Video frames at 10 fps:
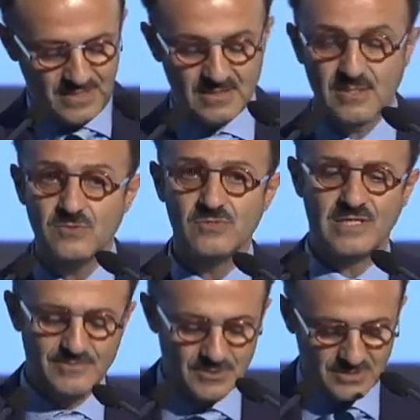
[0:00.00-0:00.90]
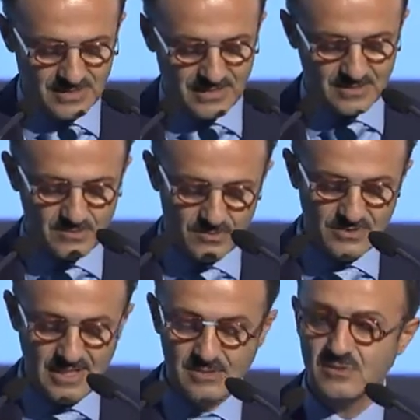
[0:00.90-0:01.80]
che chiude la porta,
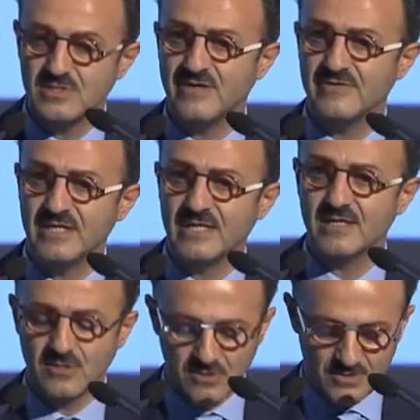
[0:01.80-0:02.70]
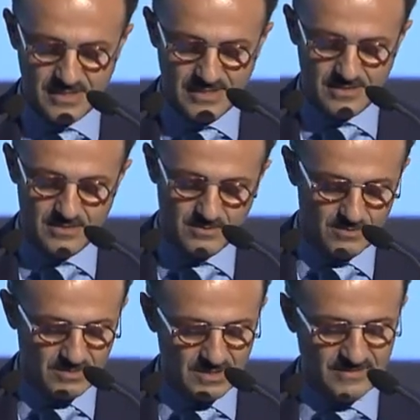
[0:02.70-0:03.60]
contento di aver ancora
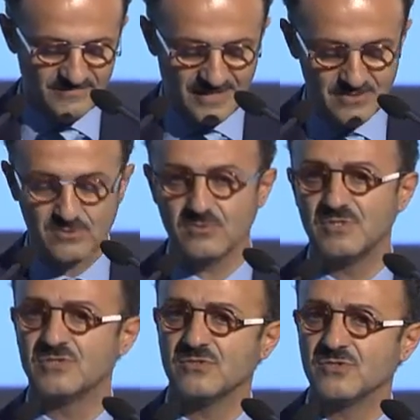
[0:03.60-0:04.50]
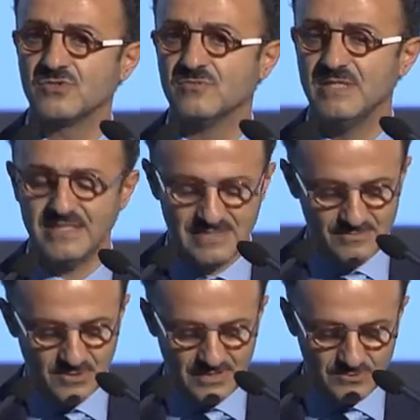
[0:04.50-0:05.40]
eh, fatto questo nostro
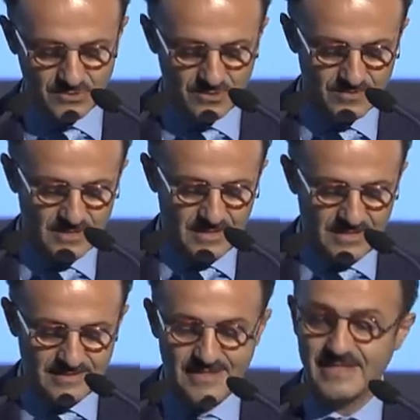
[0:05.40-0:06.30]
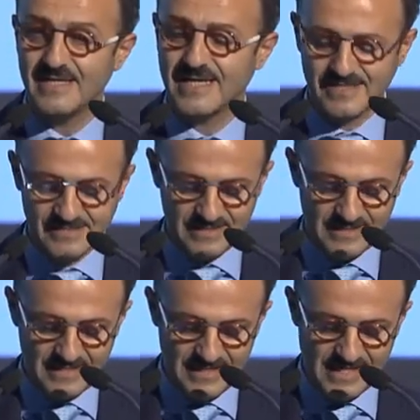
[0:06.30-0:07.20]
bellissimo lavoro, dare la casa agli
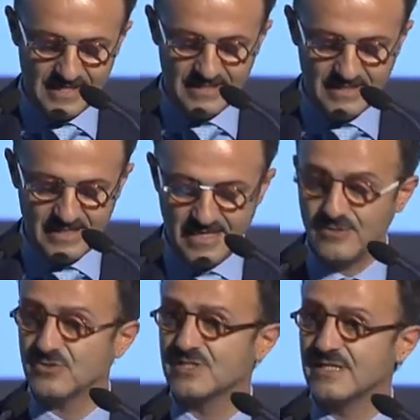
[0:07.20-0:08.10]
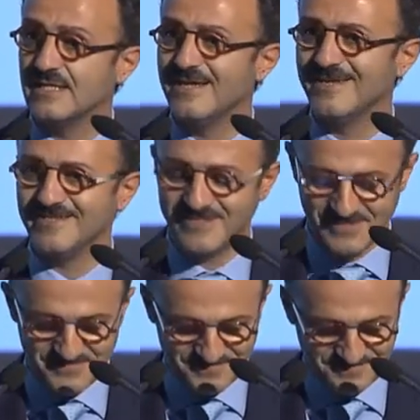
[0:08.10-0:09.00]
italiani e ai nostri clienti.